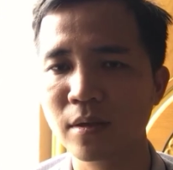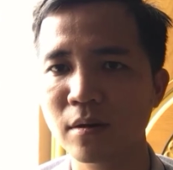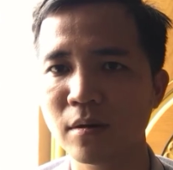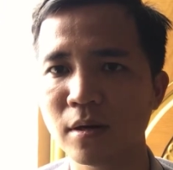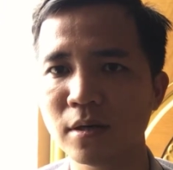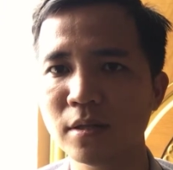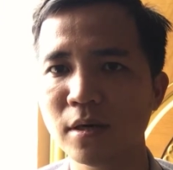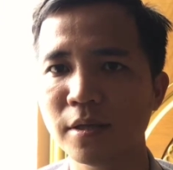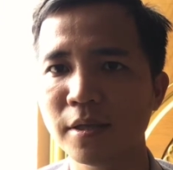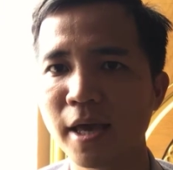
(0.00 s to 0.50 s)

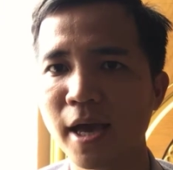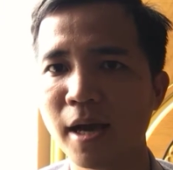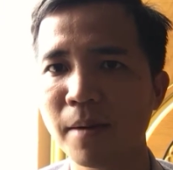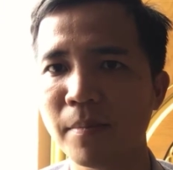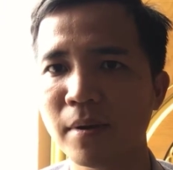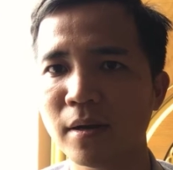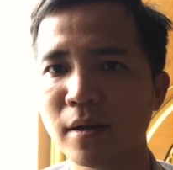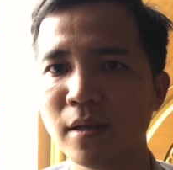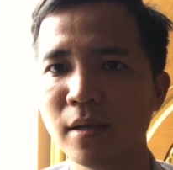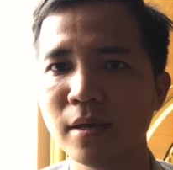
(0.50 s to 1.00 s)
còn cái thời
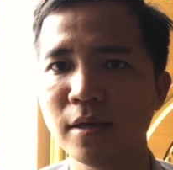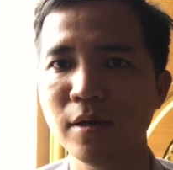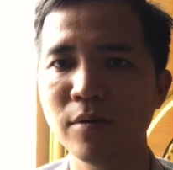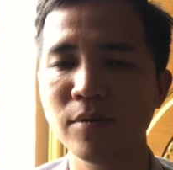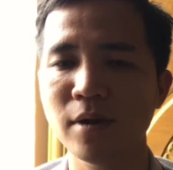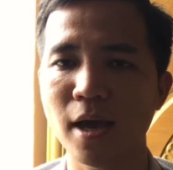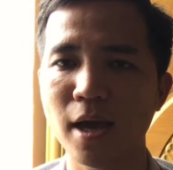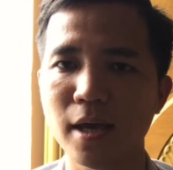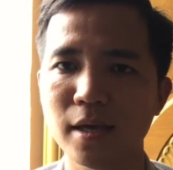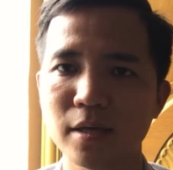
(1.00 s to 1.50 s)
gian mình đi
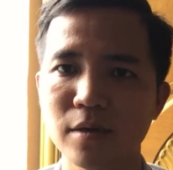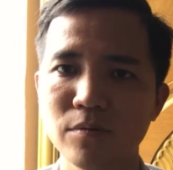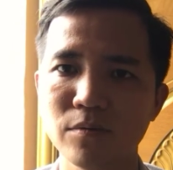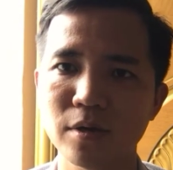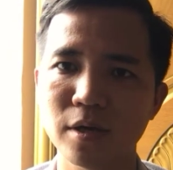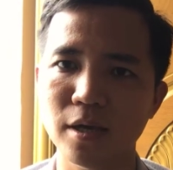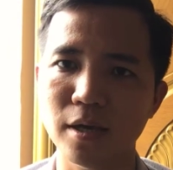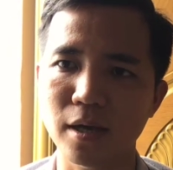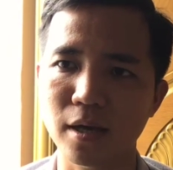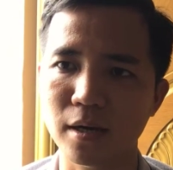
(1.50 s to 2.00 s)
khiếu nại khiếu
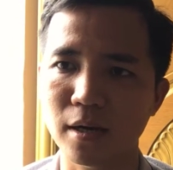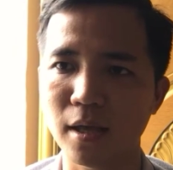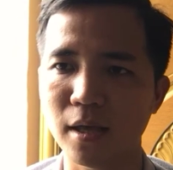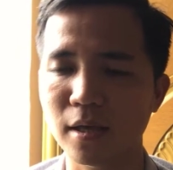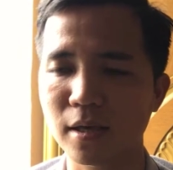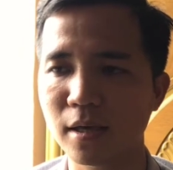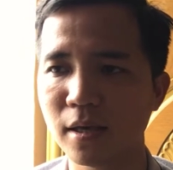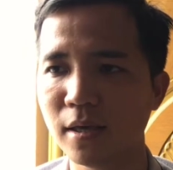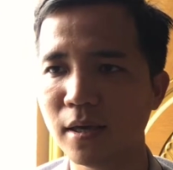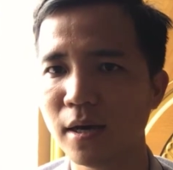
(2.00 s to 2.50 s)
kiện
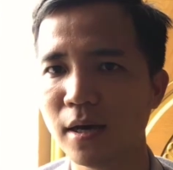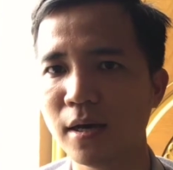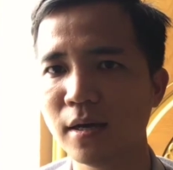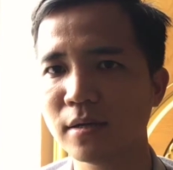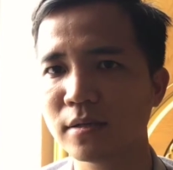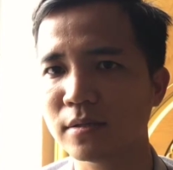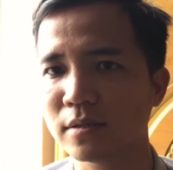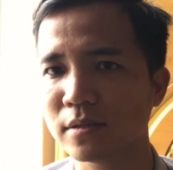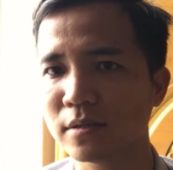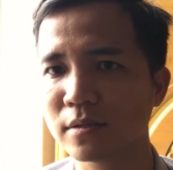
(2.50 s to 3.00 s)
này
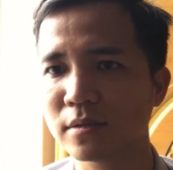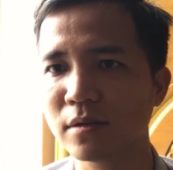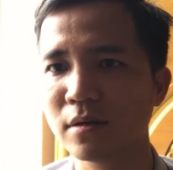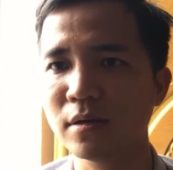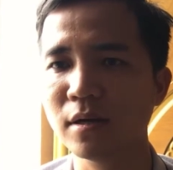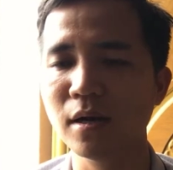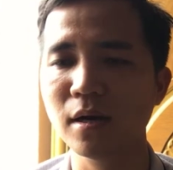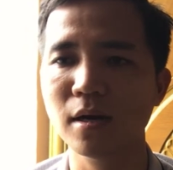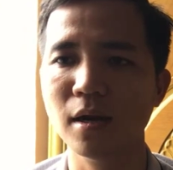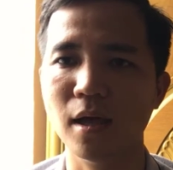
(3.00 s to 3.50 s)
kia thì nó
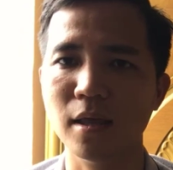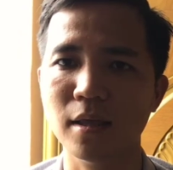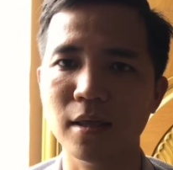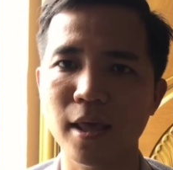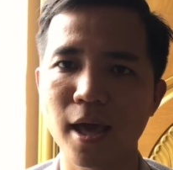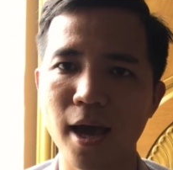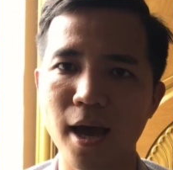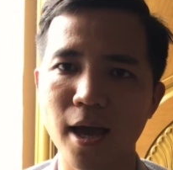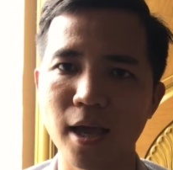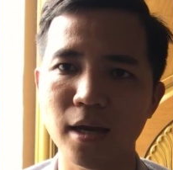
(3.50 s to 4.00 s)
rất là
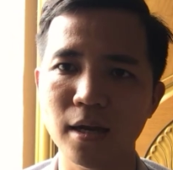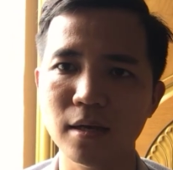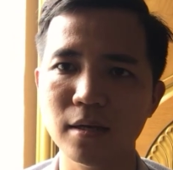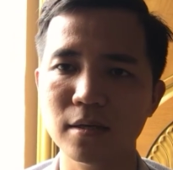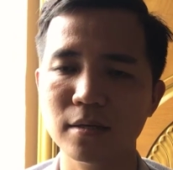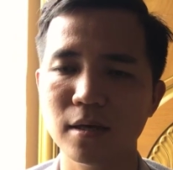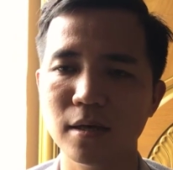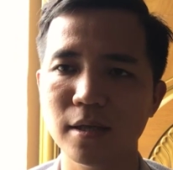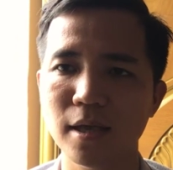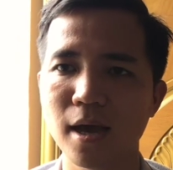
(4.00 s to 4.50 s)
dài rất
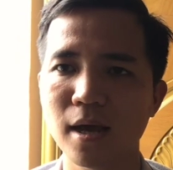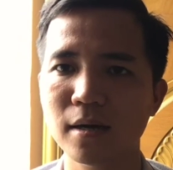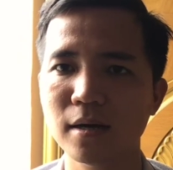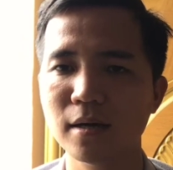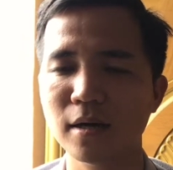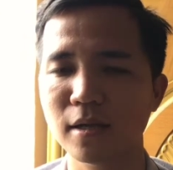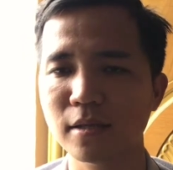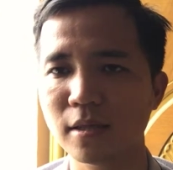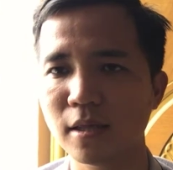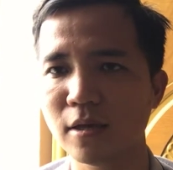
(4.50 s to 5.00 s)
là thời gian
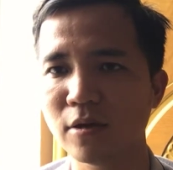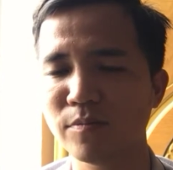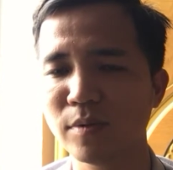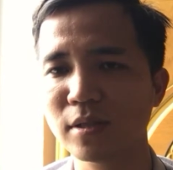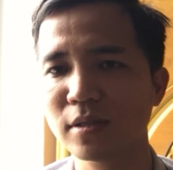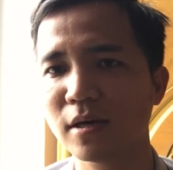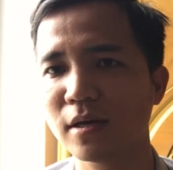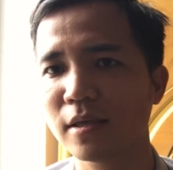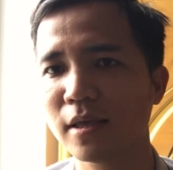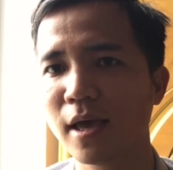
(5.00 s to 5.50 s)
rất là nhiều mất
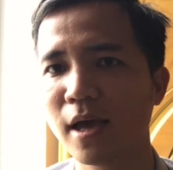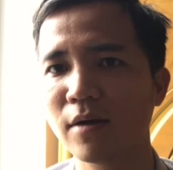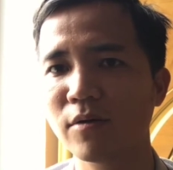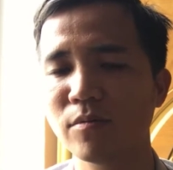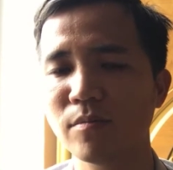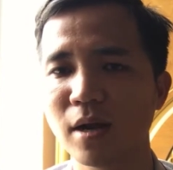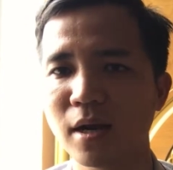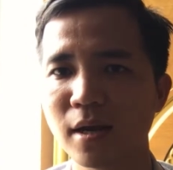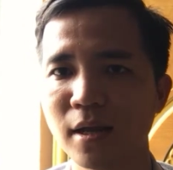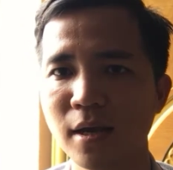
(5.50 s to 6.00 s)
thời gian
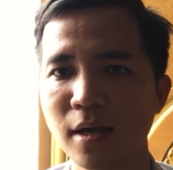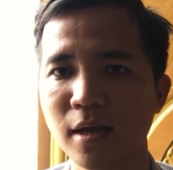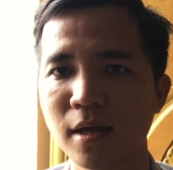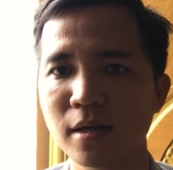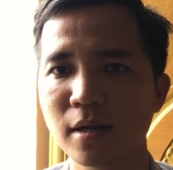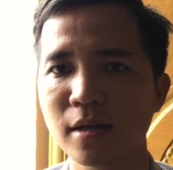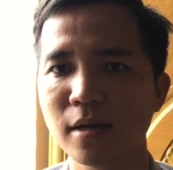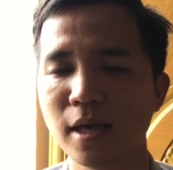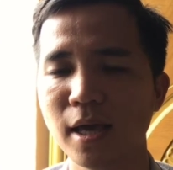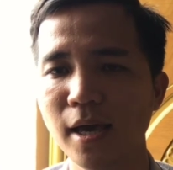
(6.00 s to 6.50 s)
của mình
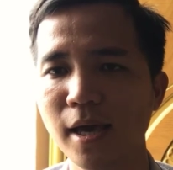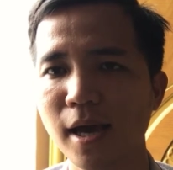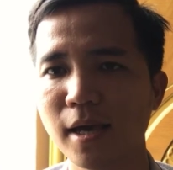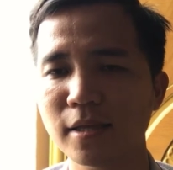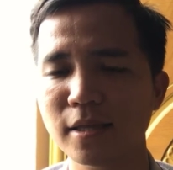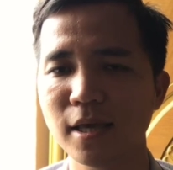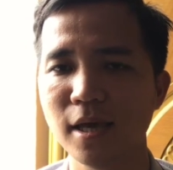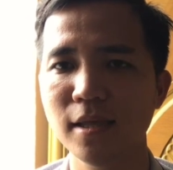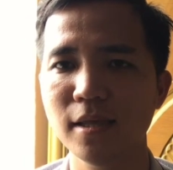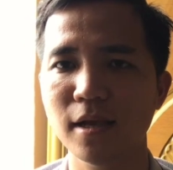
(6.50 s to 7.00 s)
nên để
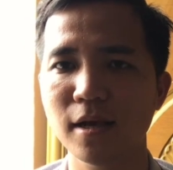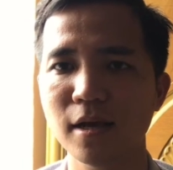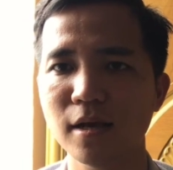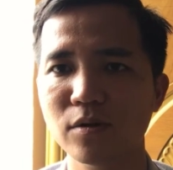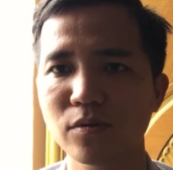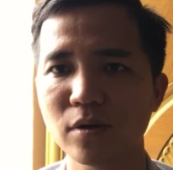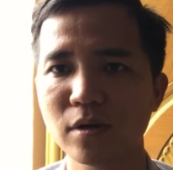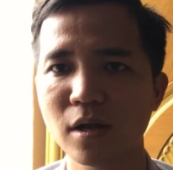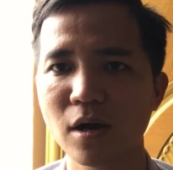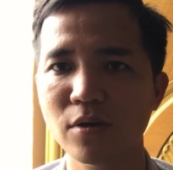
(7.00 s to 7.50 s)
hạn chế những
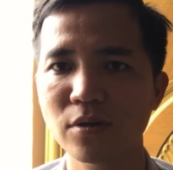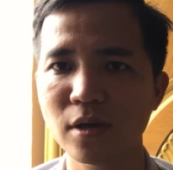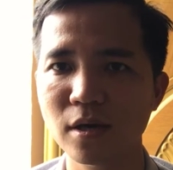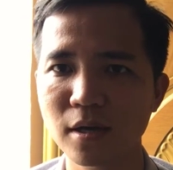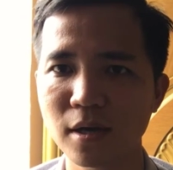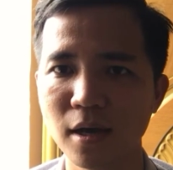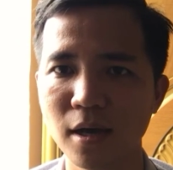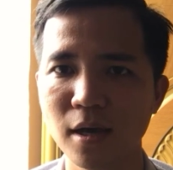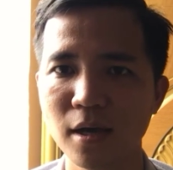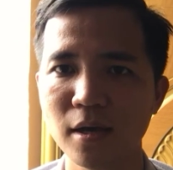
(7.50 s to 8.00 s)
cái rủi ro
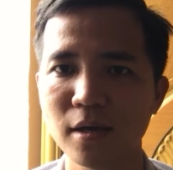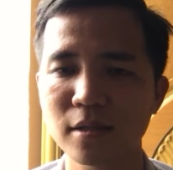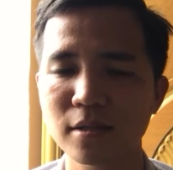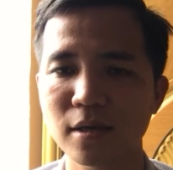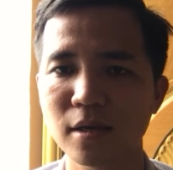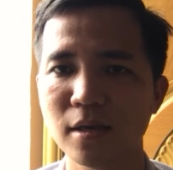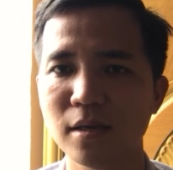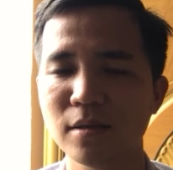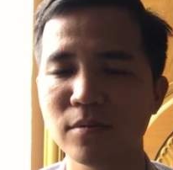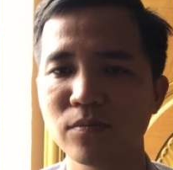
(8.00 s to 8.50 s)
nhất
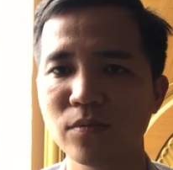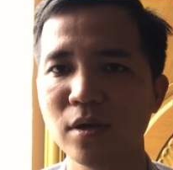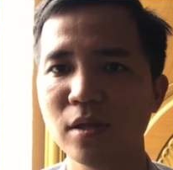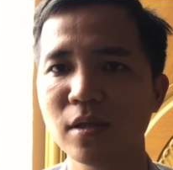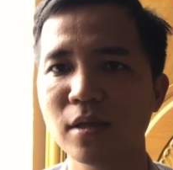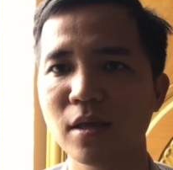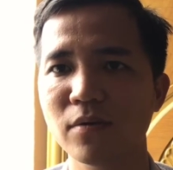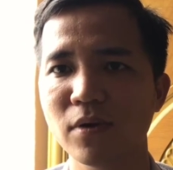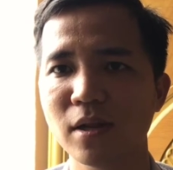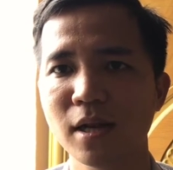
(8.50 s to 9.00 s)
thì quý
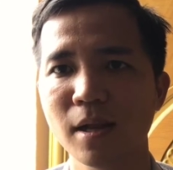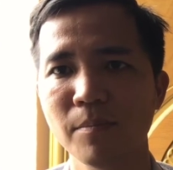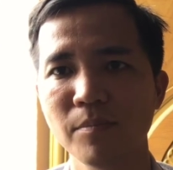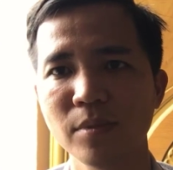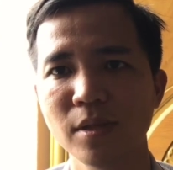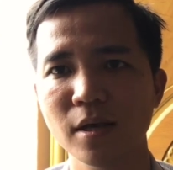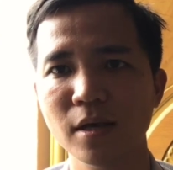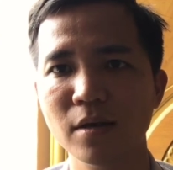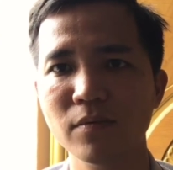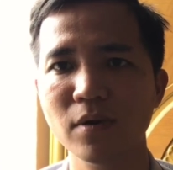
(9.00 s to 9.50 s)
anh chị phải nắm
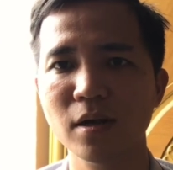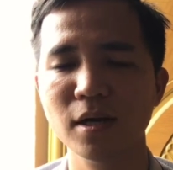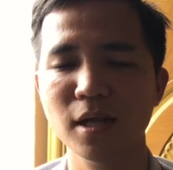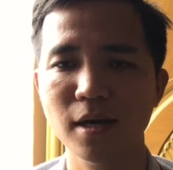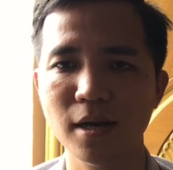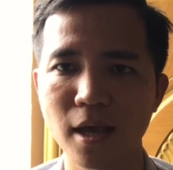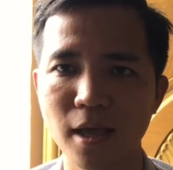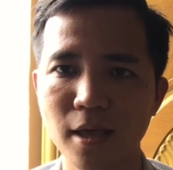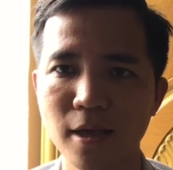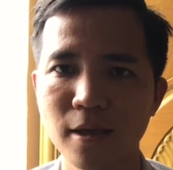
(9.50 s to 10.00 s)
những cái vấn
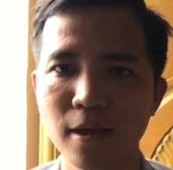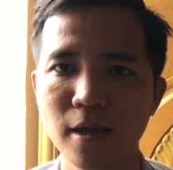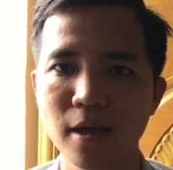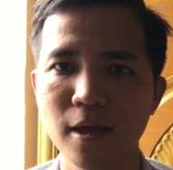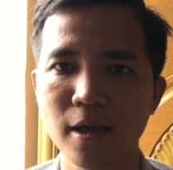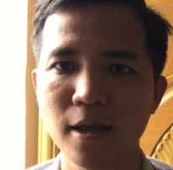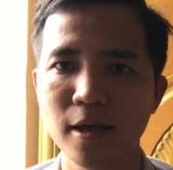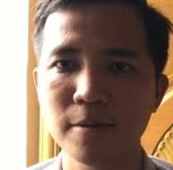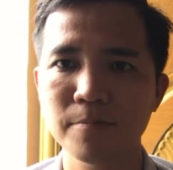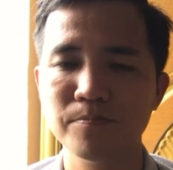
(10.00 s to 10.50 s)
đề này
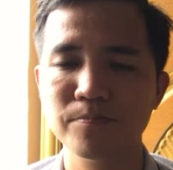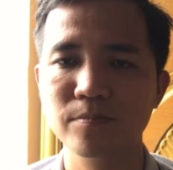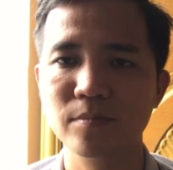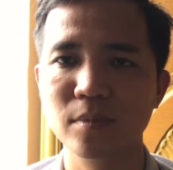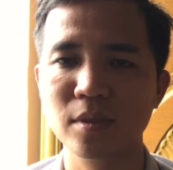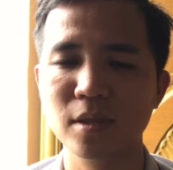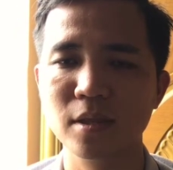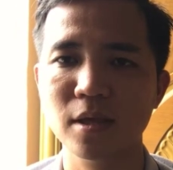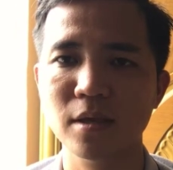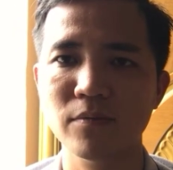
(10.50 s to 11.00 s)

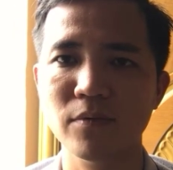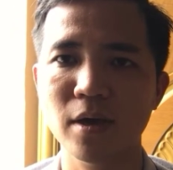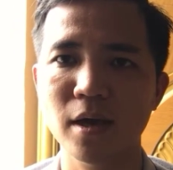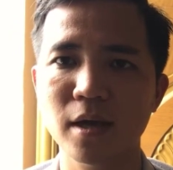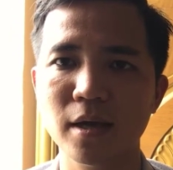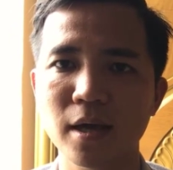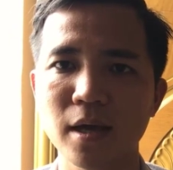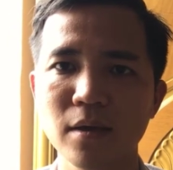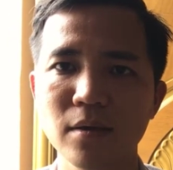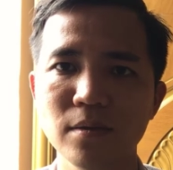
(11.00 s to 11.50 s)
thì
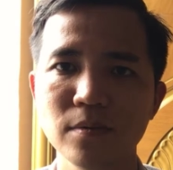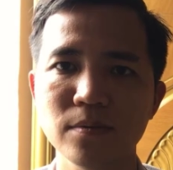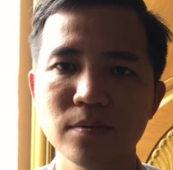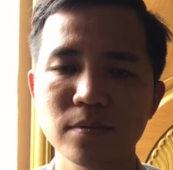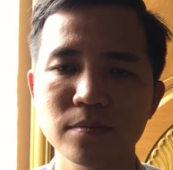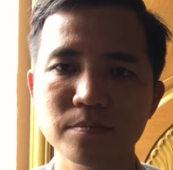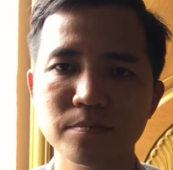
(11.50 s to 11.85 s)
về cái